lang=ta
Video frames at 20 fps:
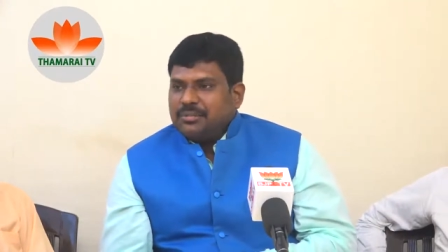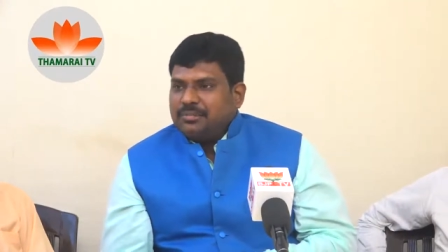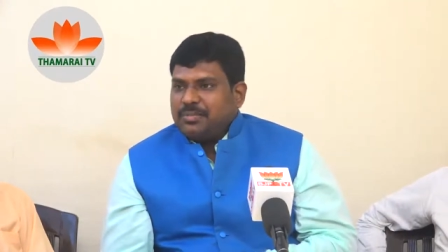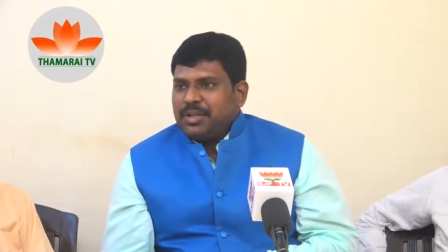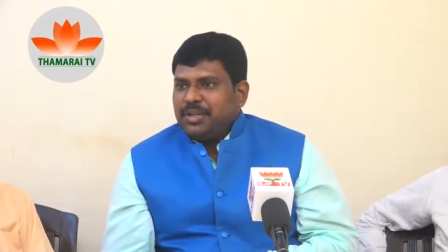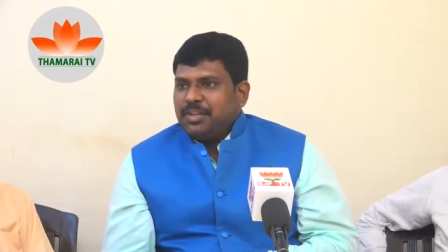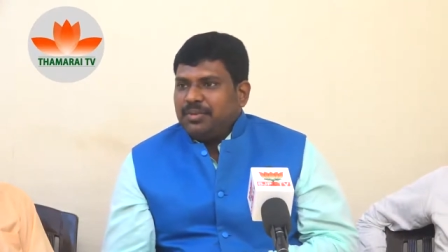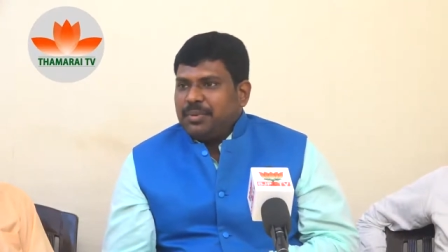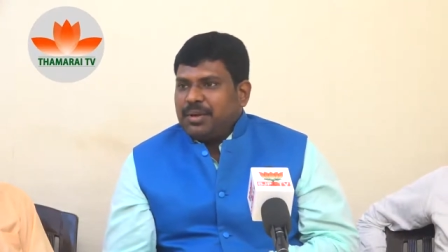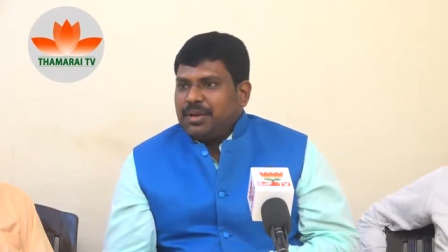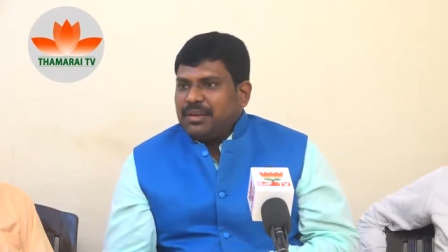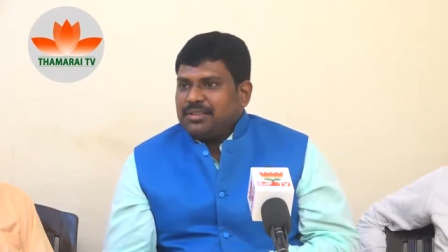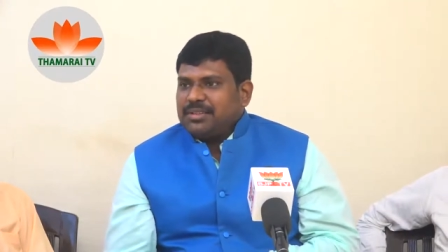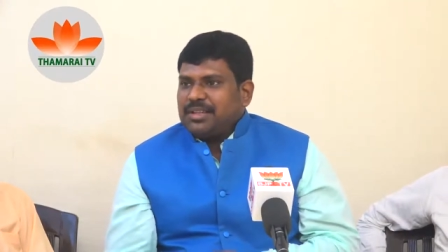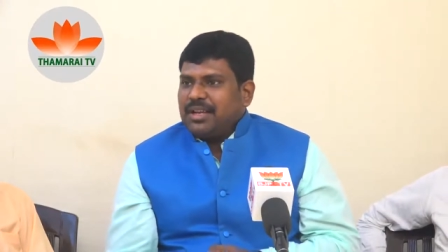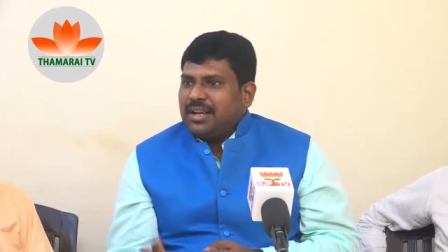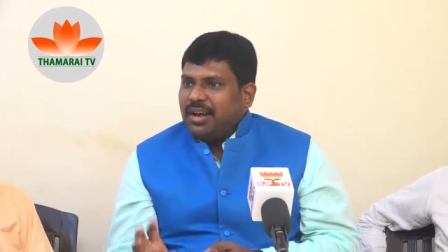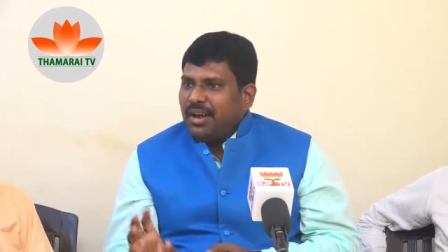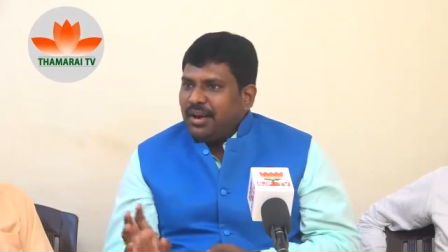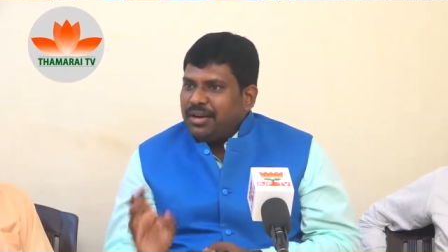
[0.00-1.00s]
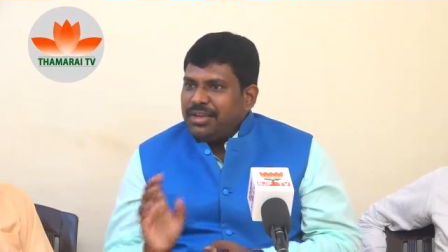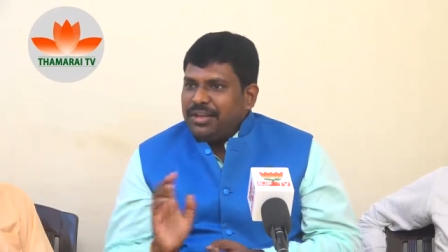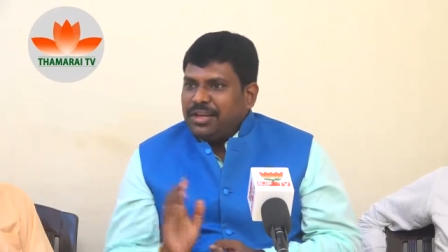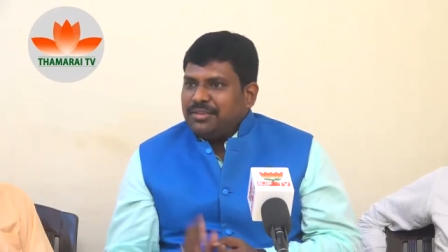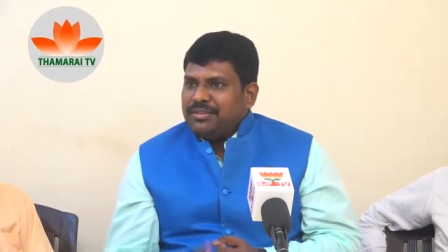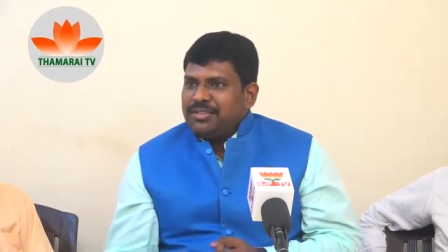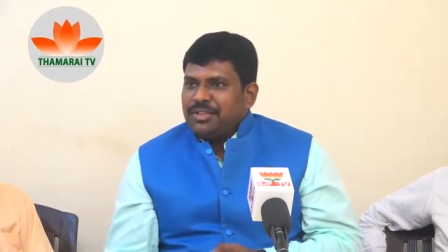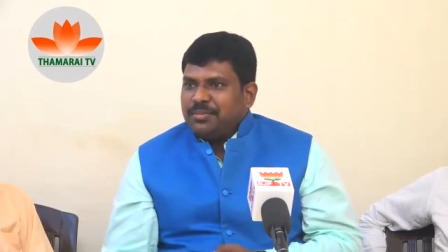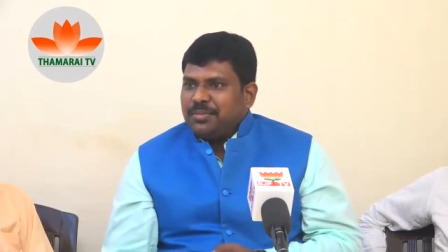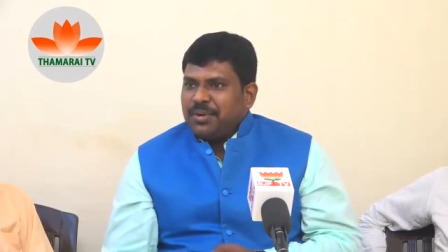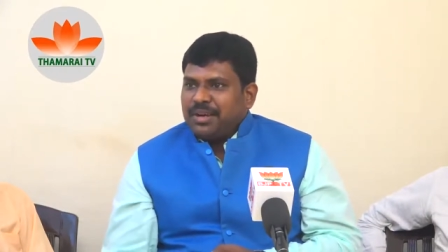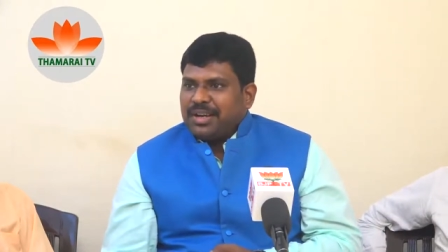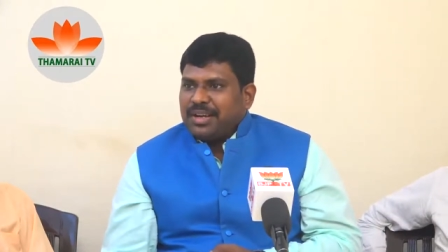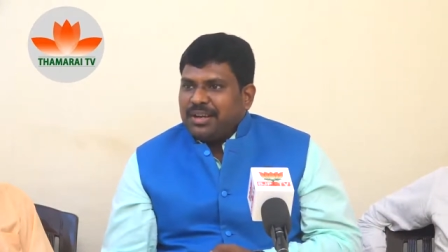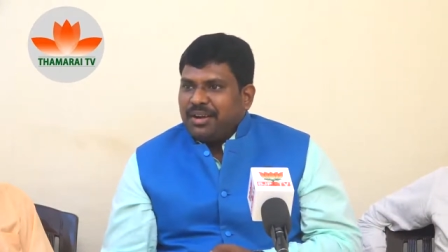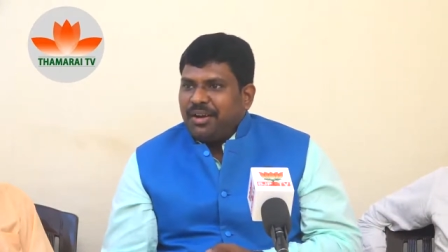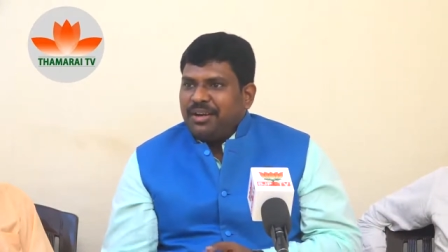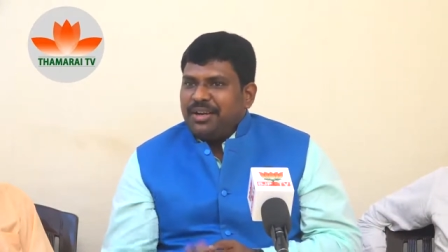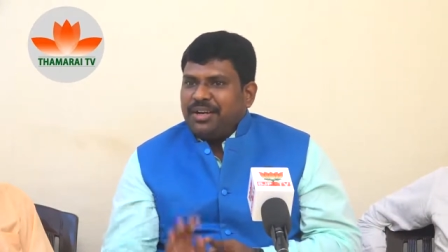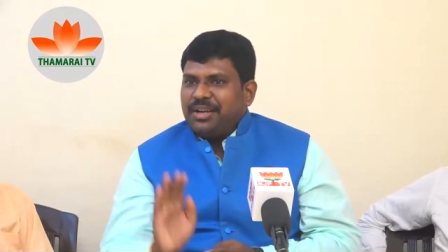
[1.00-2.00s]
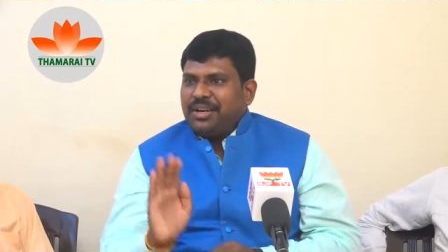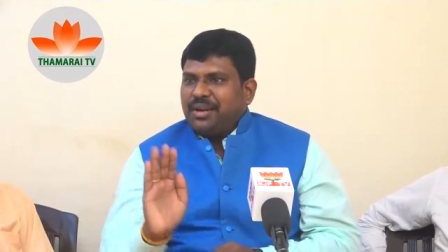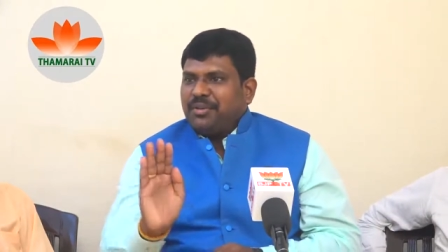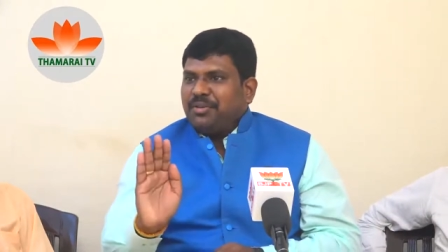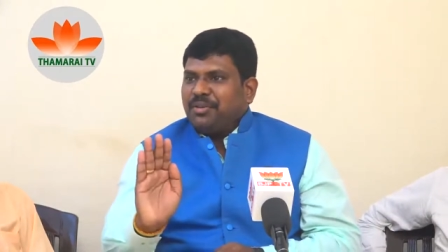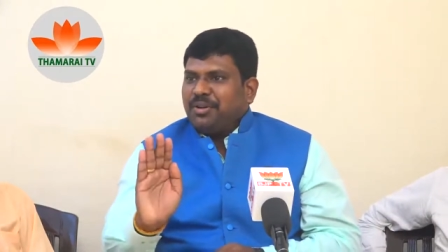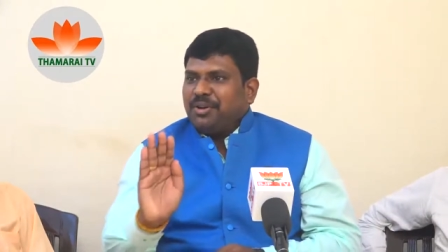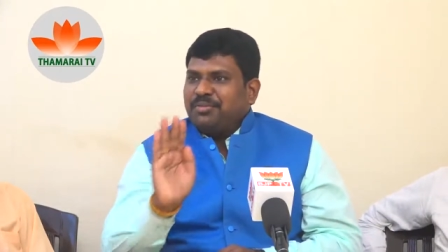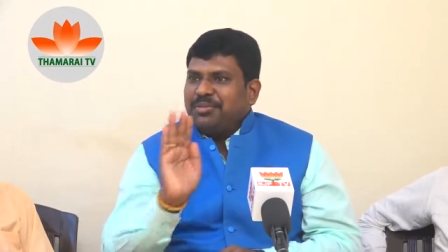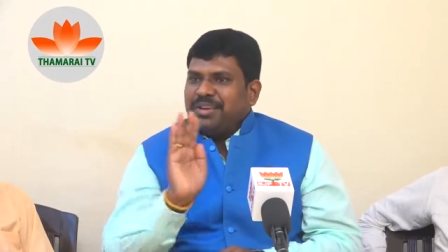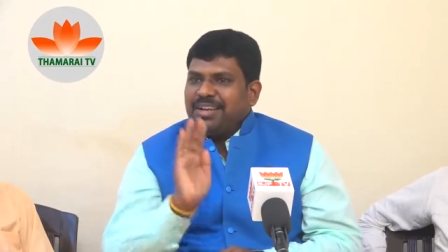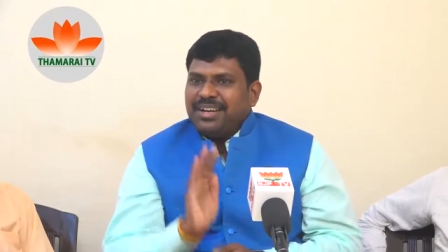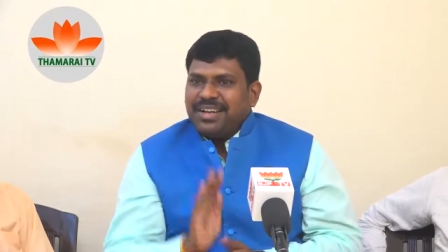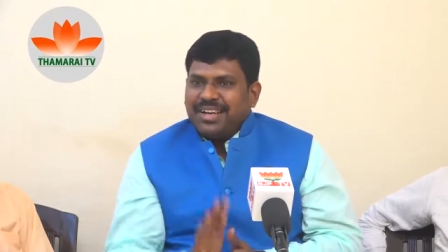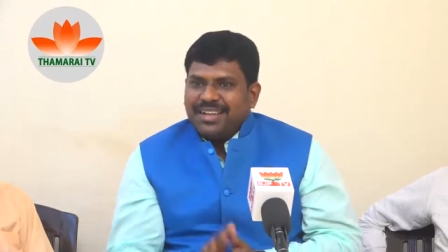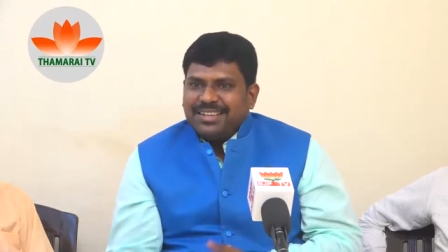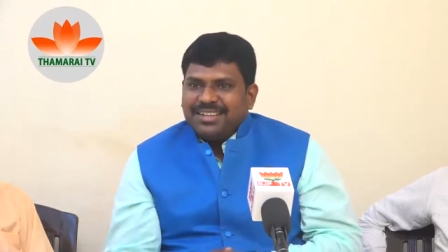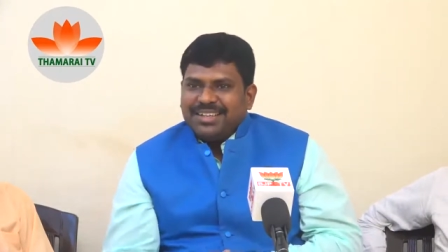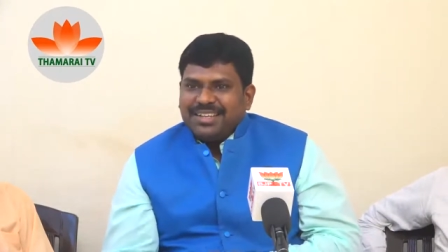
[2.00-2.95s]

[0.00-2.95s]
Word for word: பதிவு பண்ணுறதுக்காக ஆடிட்டர் வச்சுருப்பாங்க ஆடிட்டர் அவரோட பில்லில்